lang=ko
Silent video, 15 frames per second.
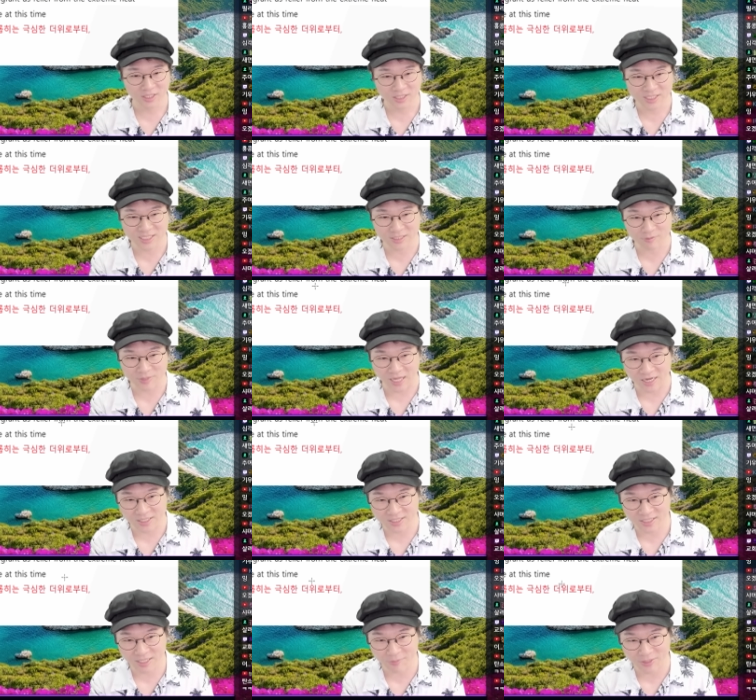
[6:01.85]
지금
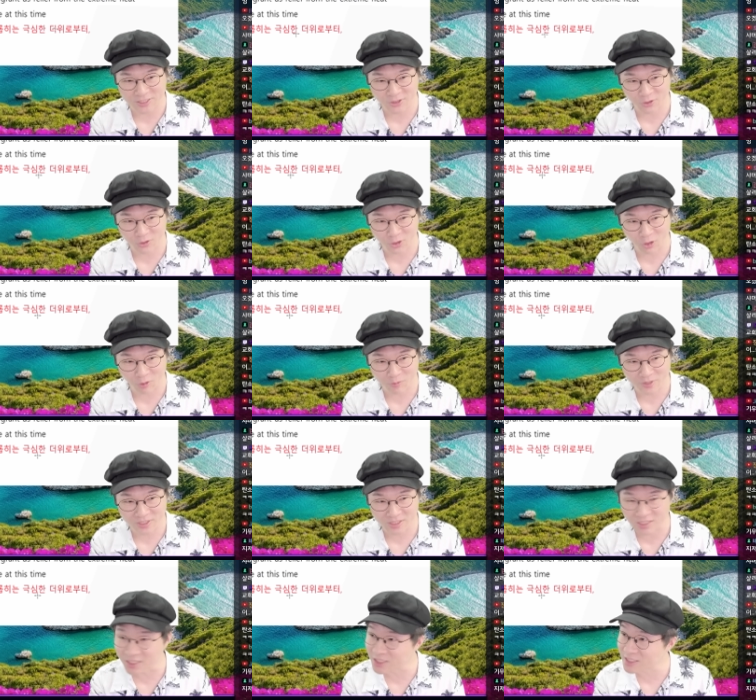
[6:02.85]
당신의 백성을
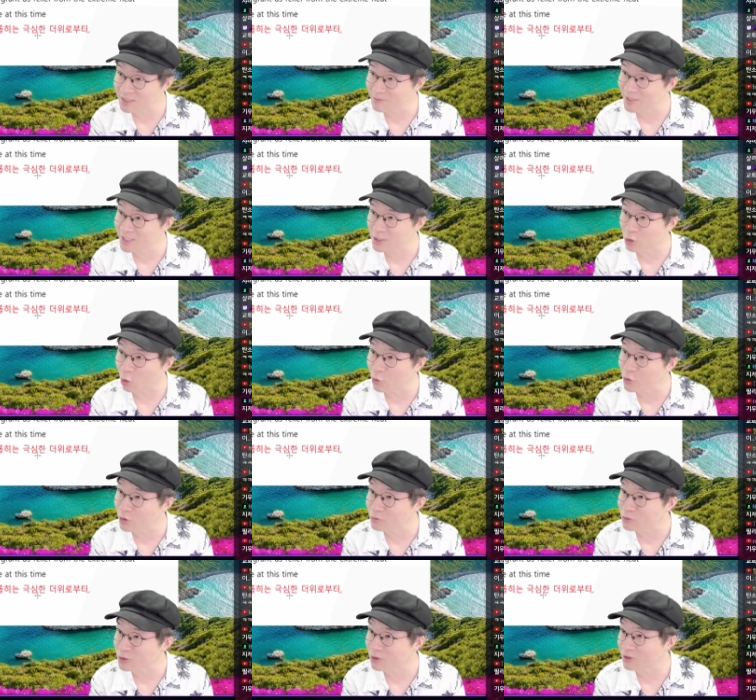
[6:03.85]
괴롭히는 극심한
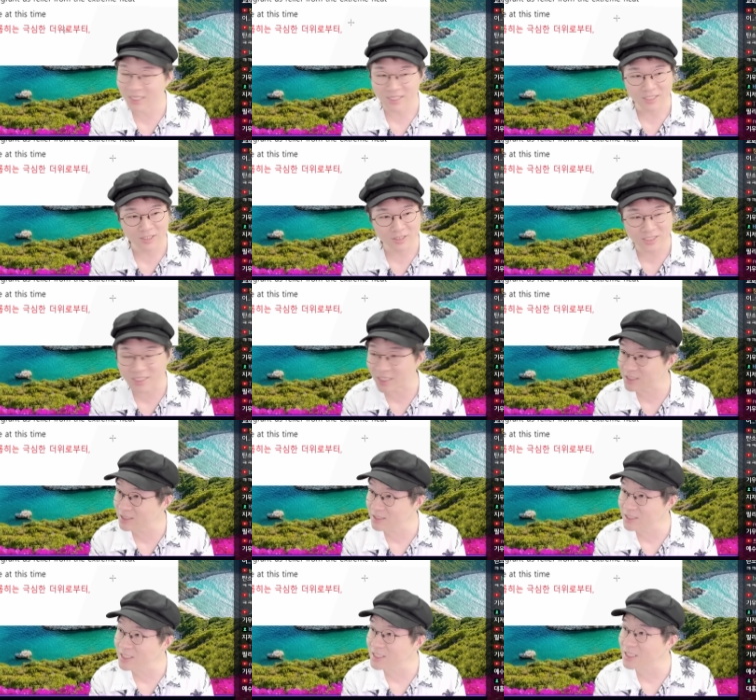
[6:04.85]
더위로부터
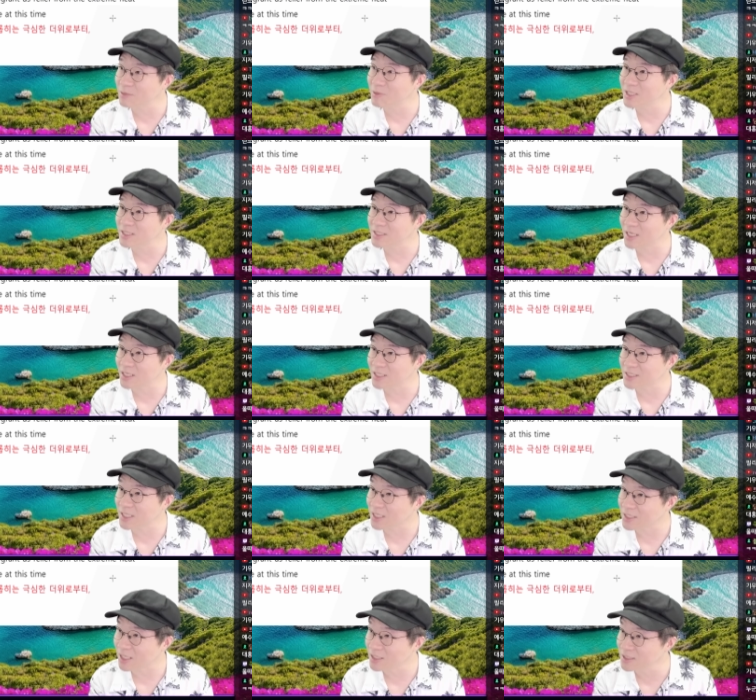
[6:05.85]
이제는 21세기
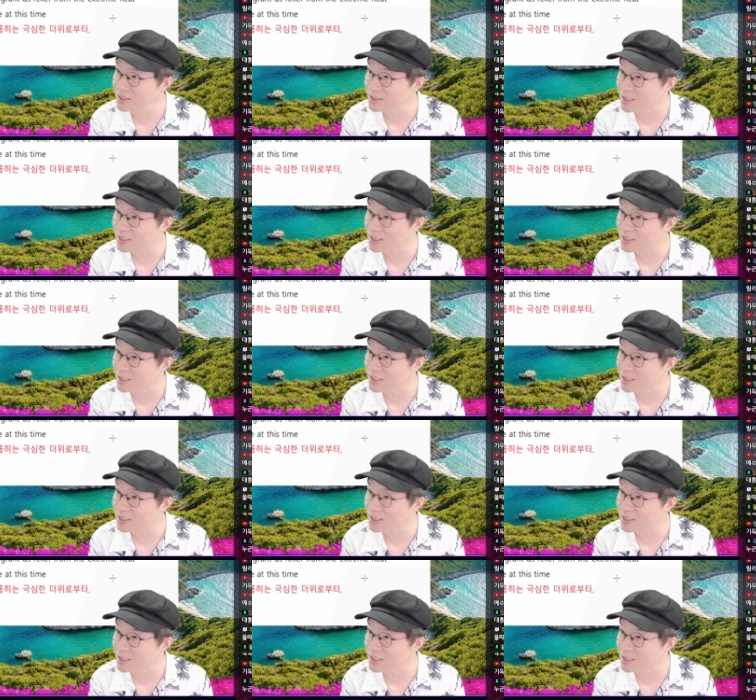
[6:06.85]
사탄은